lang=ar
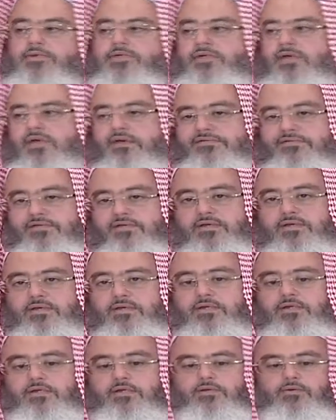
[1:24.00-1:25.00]
الشافعي
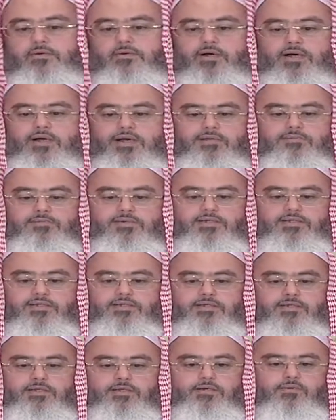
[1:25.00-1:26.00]
وأحمد
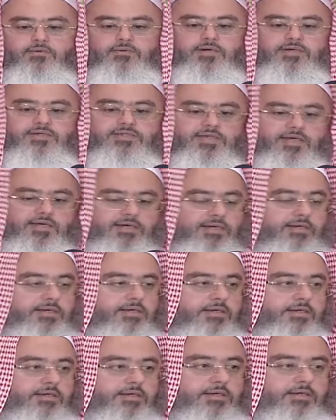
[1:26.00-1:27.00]

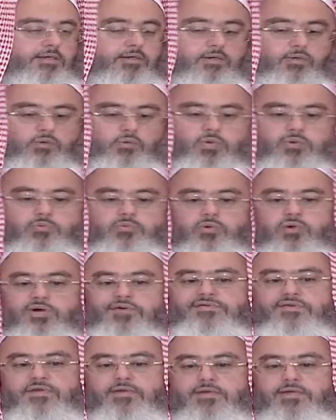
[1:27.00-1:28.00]
وإسحاق
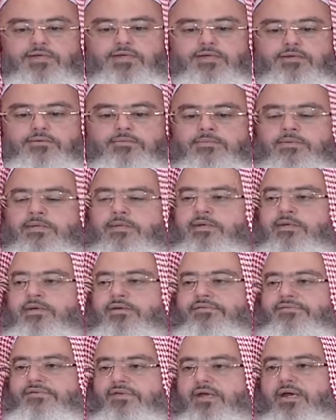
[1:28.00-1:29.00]
وموافقيهم
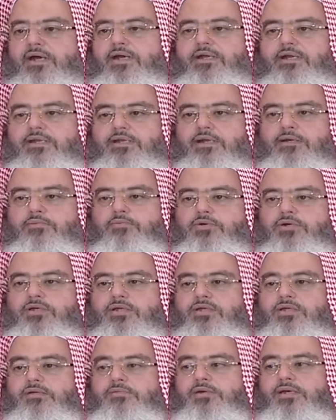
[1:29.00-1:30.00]
في أن
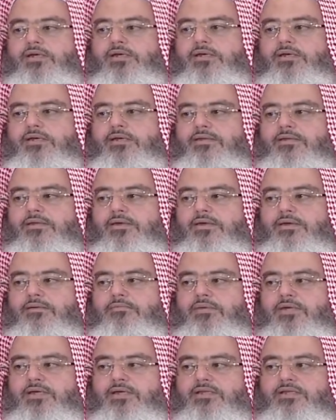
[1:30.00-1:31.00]
المحرم إذا
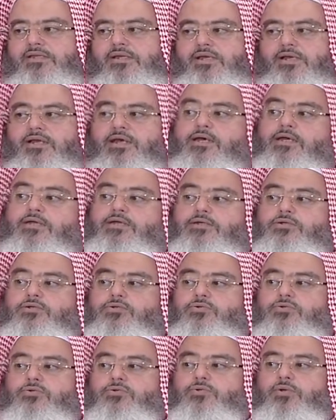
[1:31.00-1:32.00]
مات لا
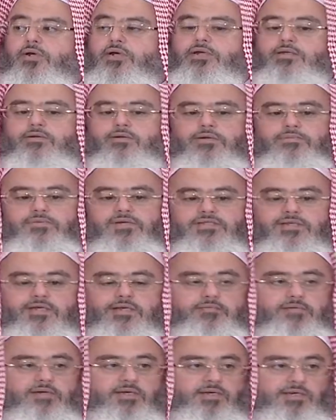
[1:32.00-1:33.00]
يجوز أن يلبس
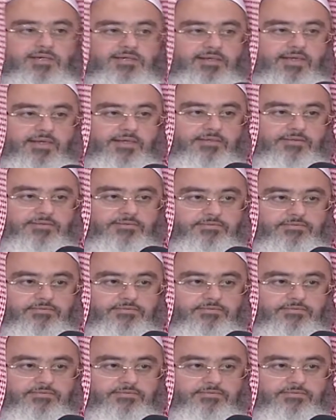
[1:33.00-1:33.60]
المخيطة